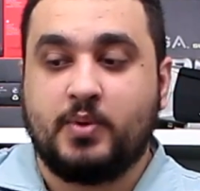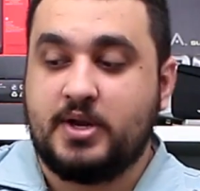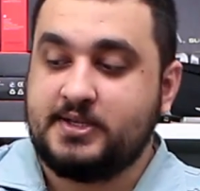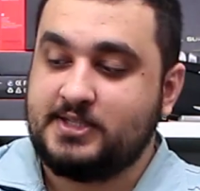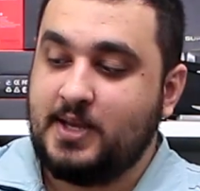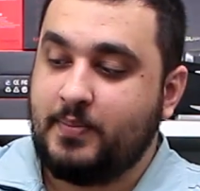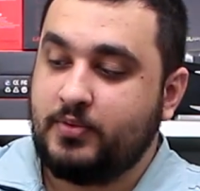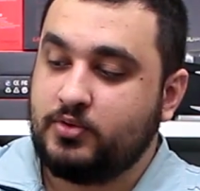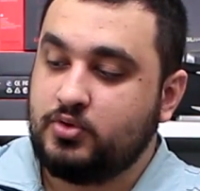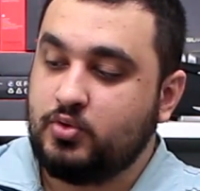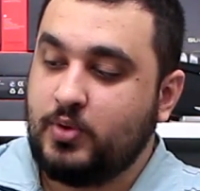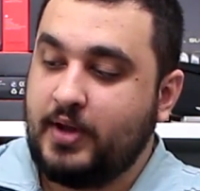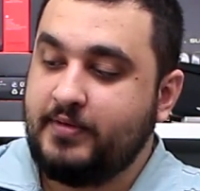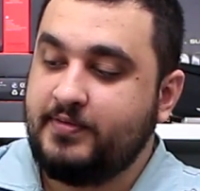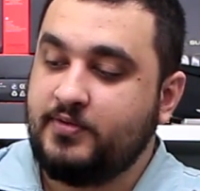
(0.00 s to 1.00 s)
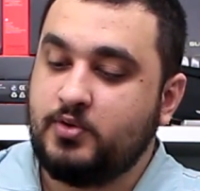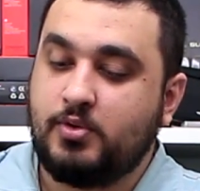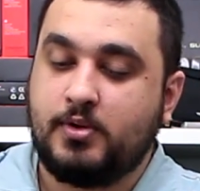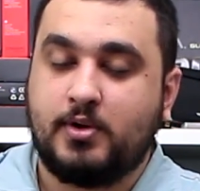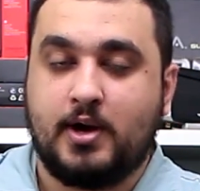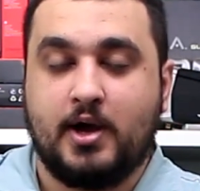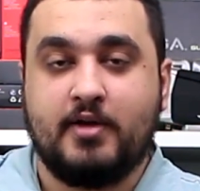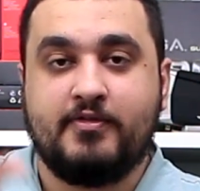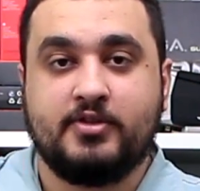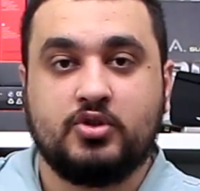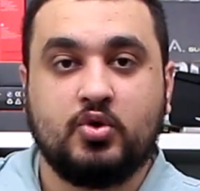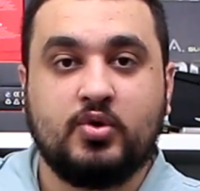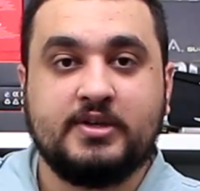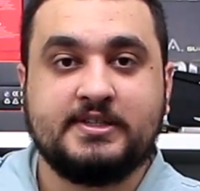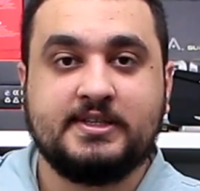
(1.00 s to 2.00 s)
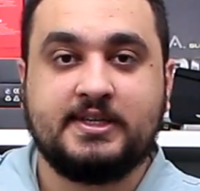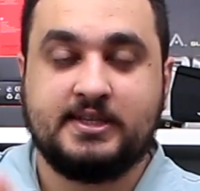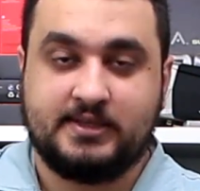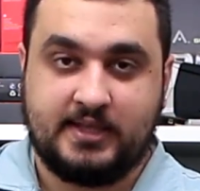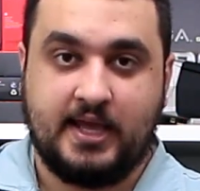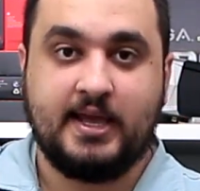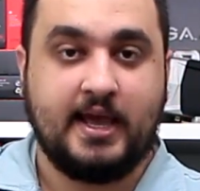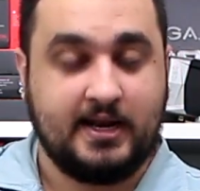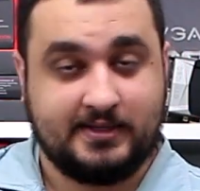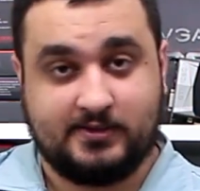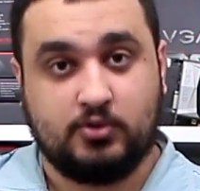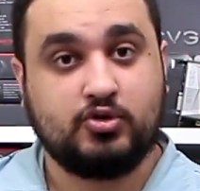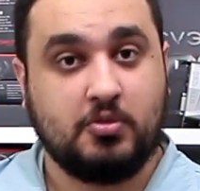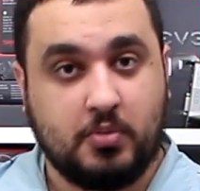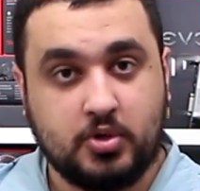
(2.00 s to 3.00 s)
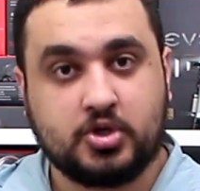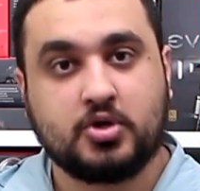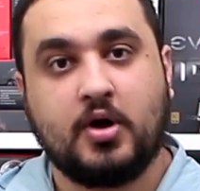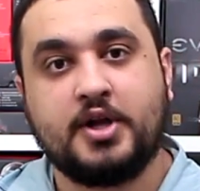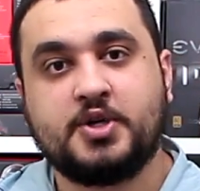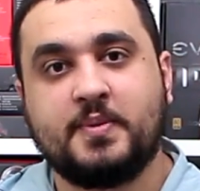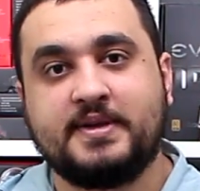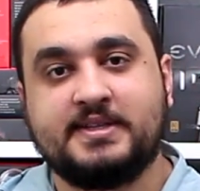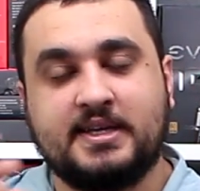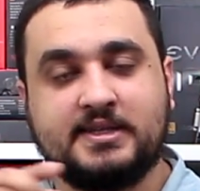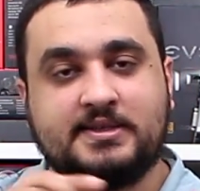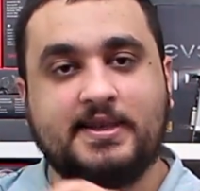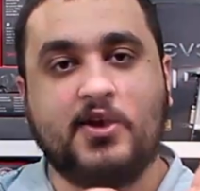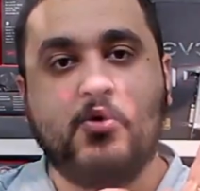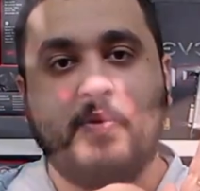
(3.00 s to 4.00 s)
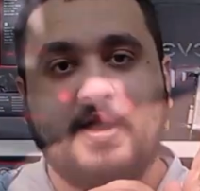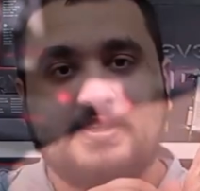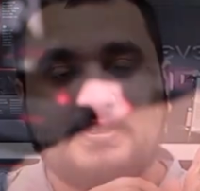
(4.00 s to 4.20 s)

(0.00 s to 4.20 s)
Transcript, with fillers: por exemplo, do F1 ao F12 que tem, elas são do shot, mas ela tem uma